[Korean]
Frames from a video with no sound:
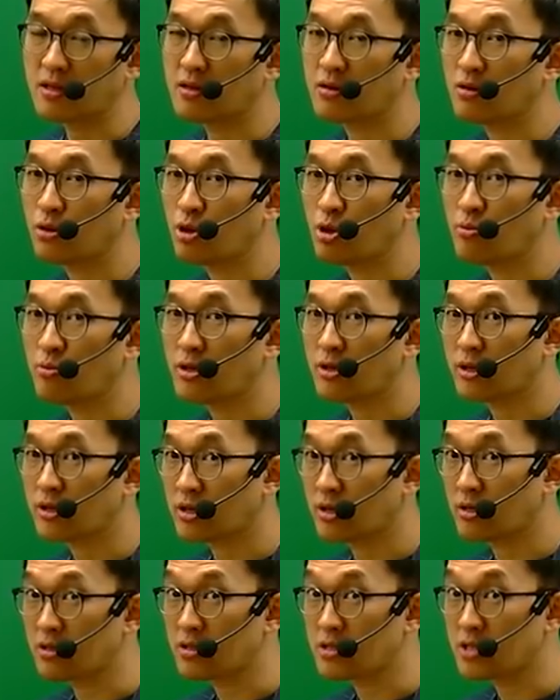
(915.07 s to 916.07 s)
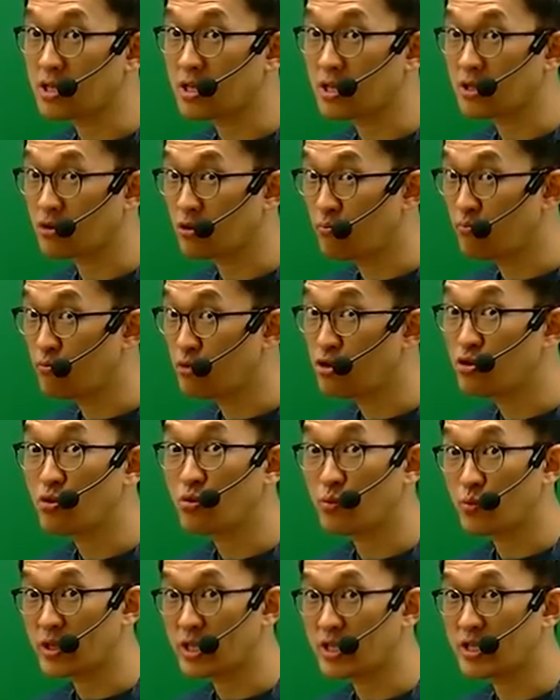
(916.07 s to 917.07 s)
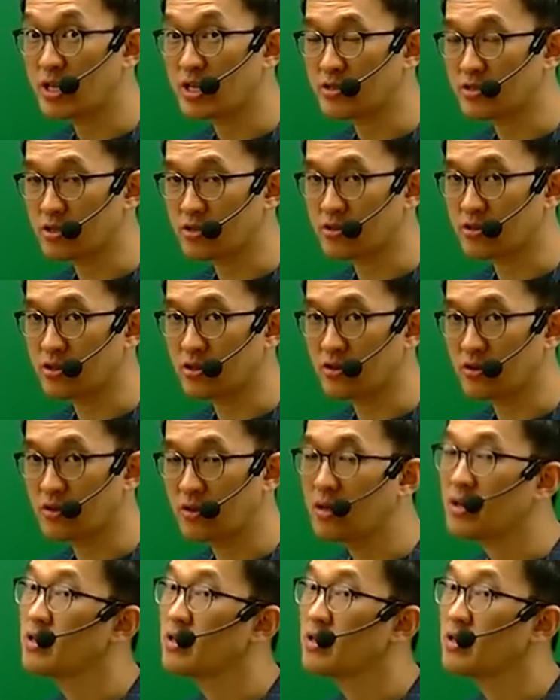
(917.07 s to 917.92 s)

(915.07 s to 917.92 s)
글로벌 경제 금융 위기가 있었죠.